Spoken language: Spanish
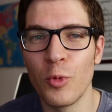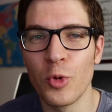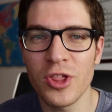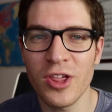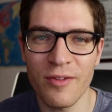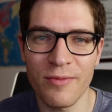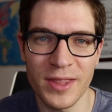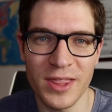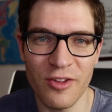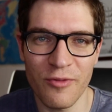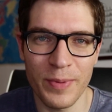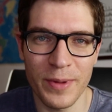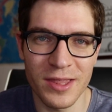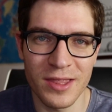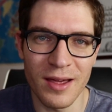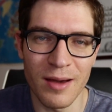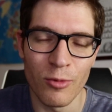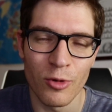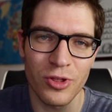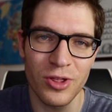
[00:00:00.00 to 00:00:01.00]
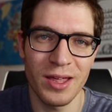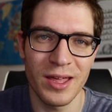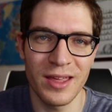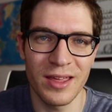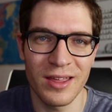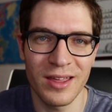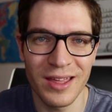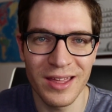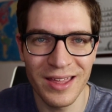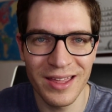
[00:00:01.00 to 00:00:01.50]
muchas veces pensamos
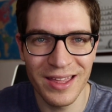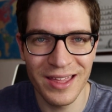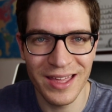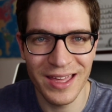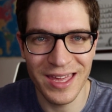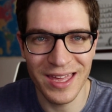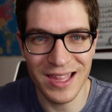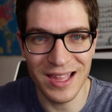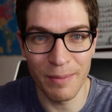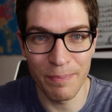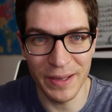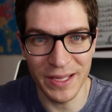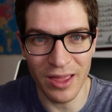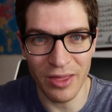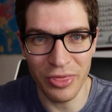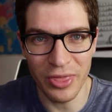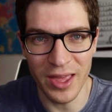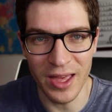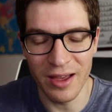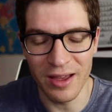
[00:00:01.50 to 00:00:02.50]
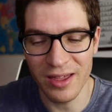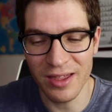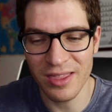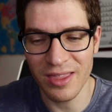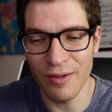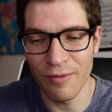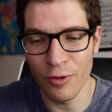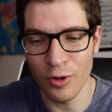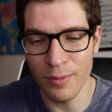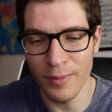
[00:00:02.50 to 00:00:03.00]
que, es la panacea
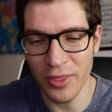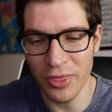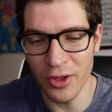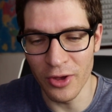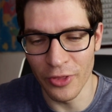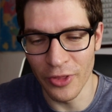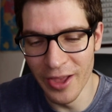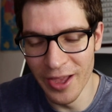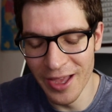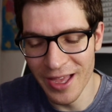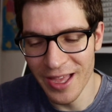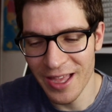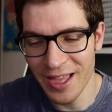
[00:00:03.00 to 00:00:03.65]
esta información.